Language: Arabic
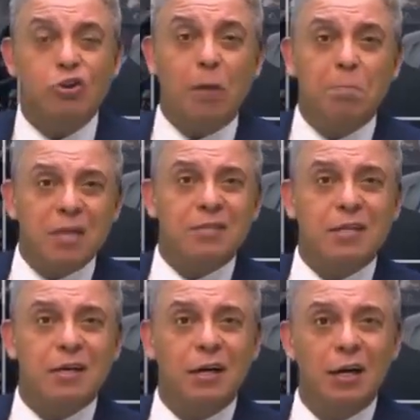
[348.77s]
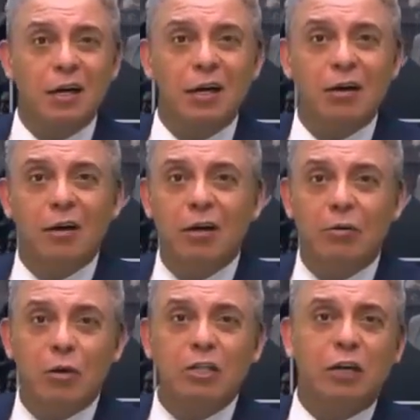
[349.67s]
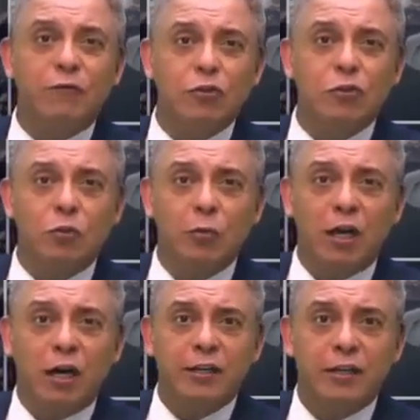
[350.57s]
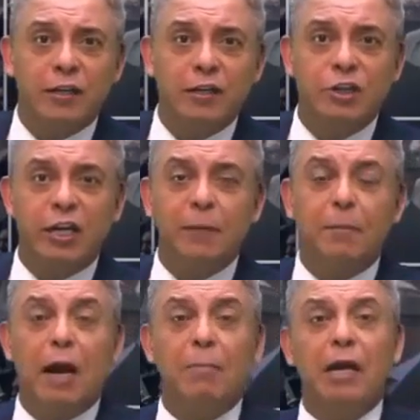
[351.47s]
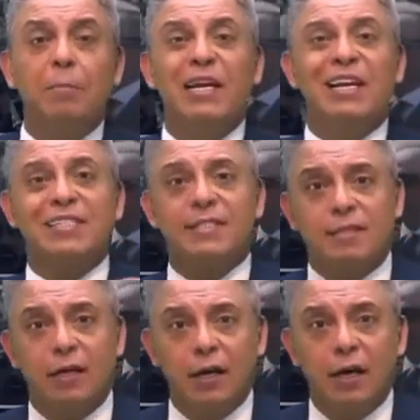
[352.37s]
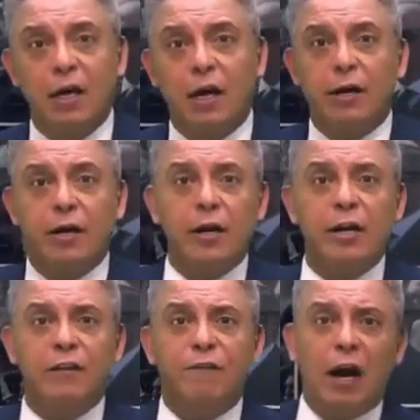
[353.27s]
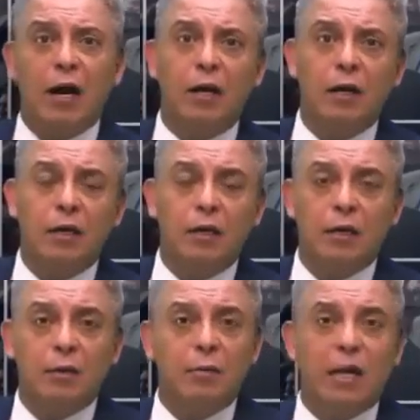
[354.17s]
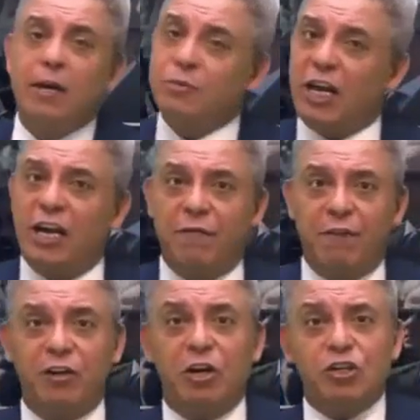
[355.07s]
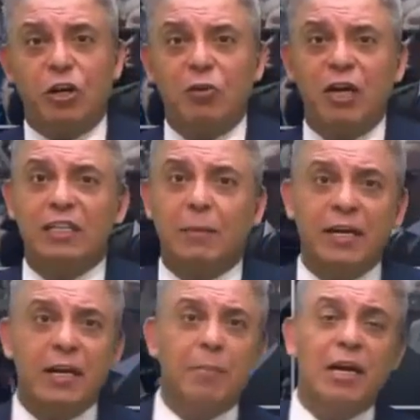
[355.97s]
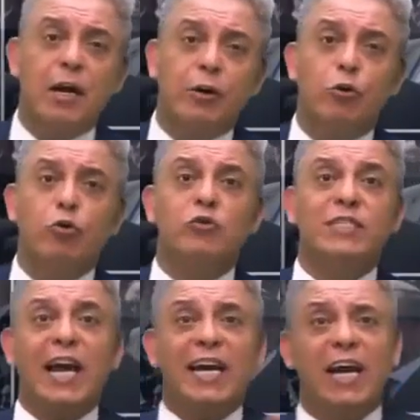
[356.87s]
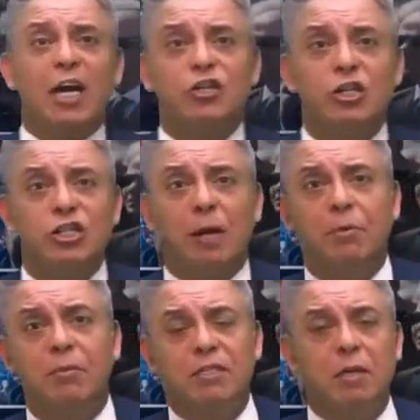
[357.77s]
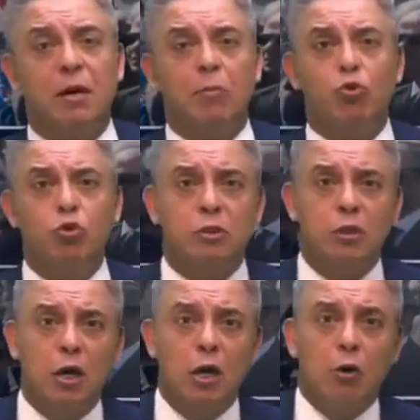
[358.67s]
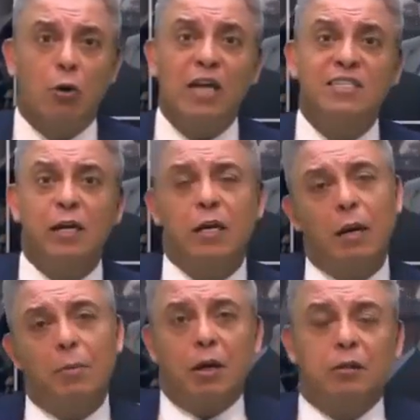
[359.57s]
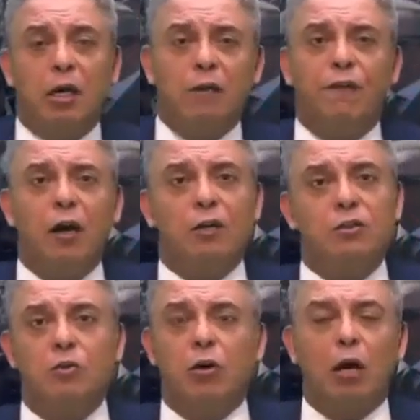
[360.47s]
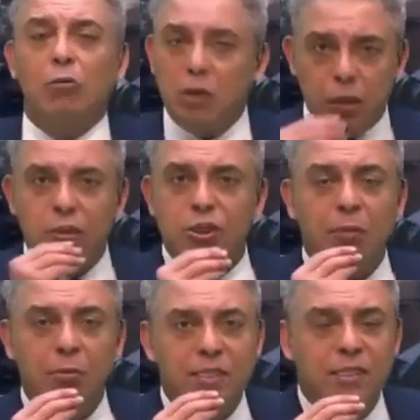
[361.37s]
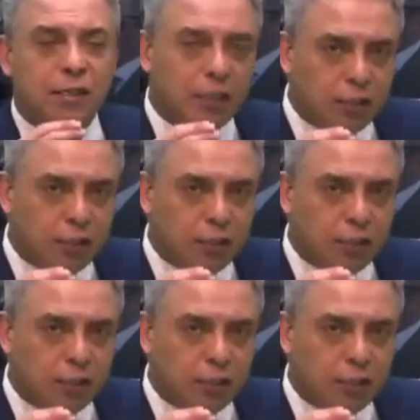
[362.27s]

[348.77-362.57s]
شعب مصر ونشحت فلوس دوب الارض عشان نجيب قمح بالقسط قررنا ندفع انا مش عارف 11 ولا 8 مليار يورو زياده عشان الشعب المصري مقموص وعايز يركب القطار فائق السرعه هو الشعب بس